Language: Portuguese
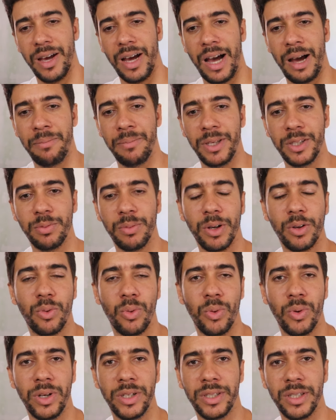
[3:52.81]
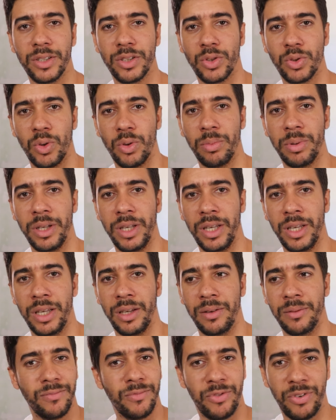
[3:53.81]
A mesma coisa é
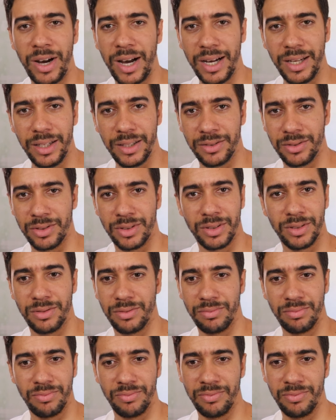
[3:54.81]
sobre várias,